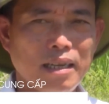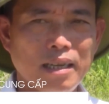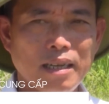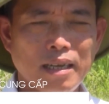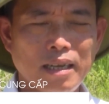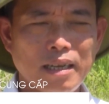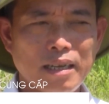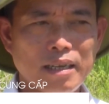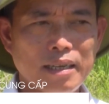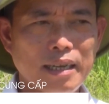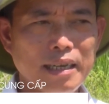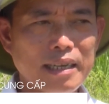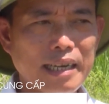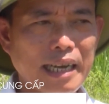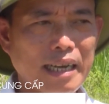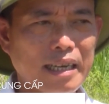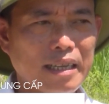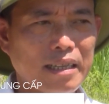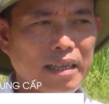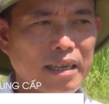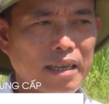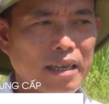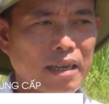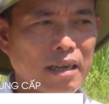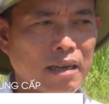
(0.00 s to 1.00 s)
Thì đến nay
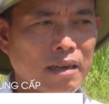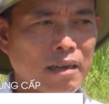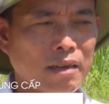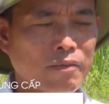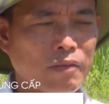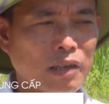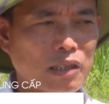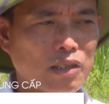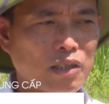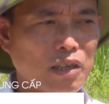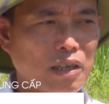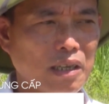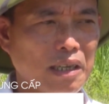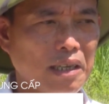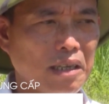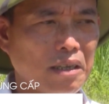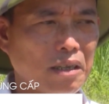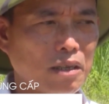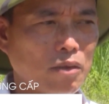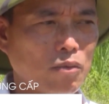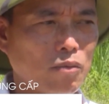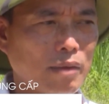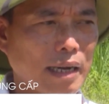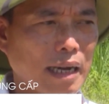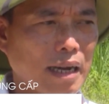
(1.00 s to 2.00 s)
thì việc xử lý
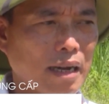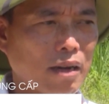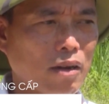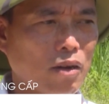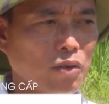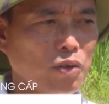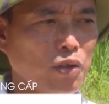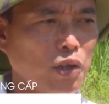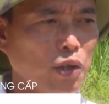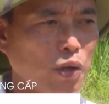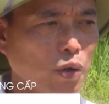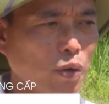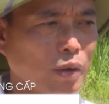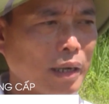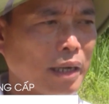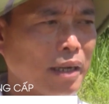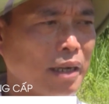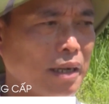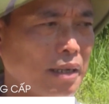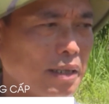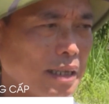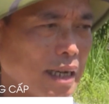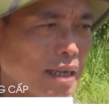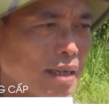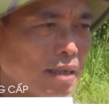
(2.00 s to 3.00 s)
cũng đã có nhiều cái
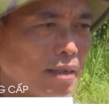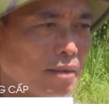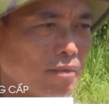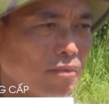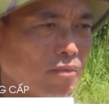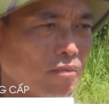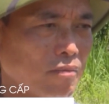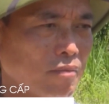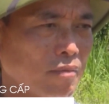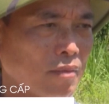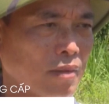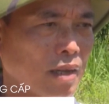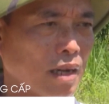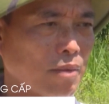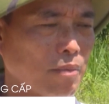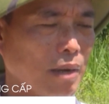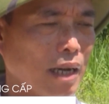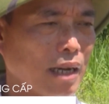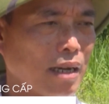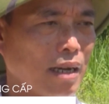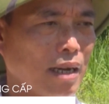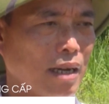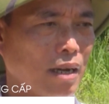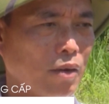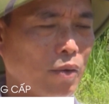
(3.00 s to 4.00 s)
khởi sắc. Đặc
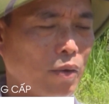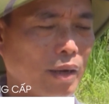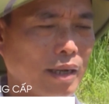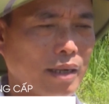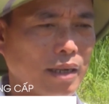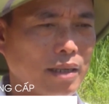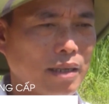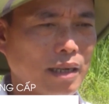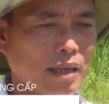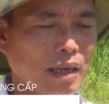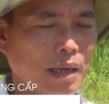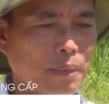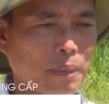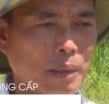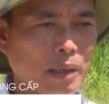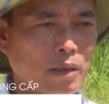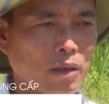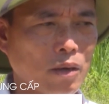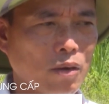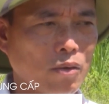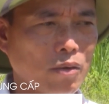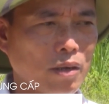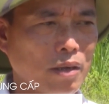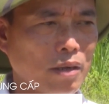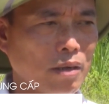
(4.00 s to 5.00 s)
biệt là huyện đã thành lập các
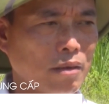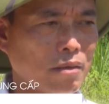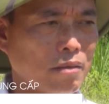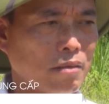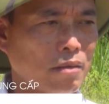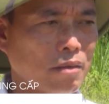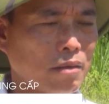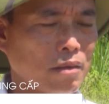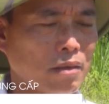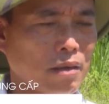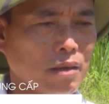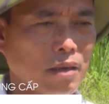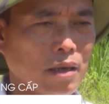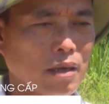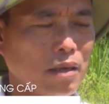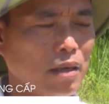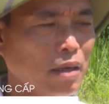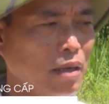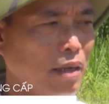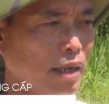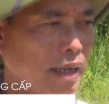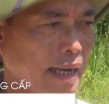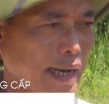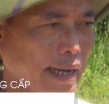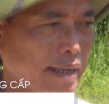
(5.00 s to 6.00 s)
đội lực
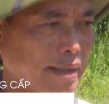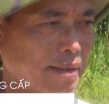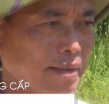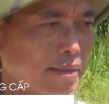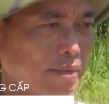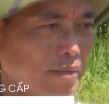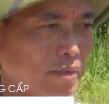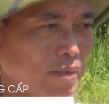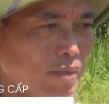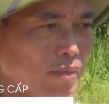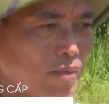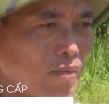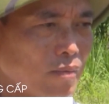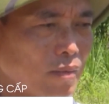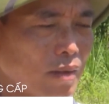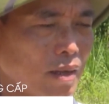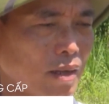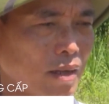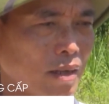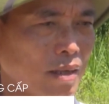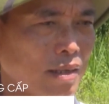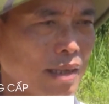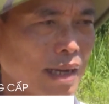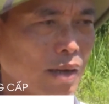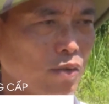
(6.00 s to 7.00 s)
lượng liên ngành,
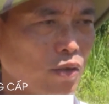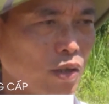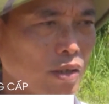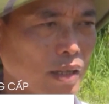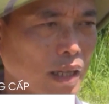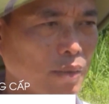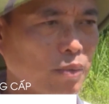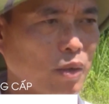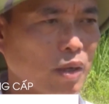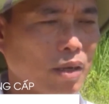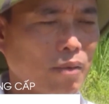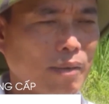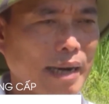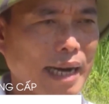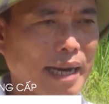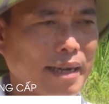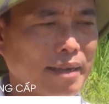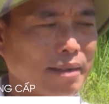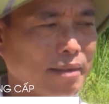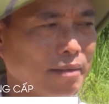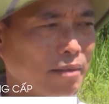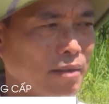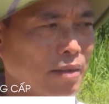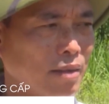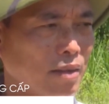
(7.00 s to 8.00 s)
giao trực tiếp cho công an
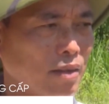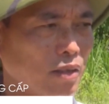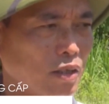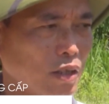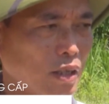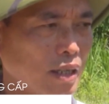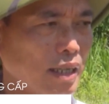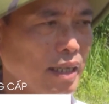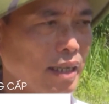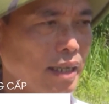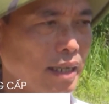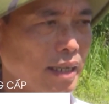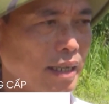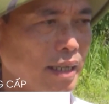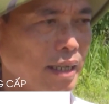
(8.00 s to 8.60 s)
xử lý.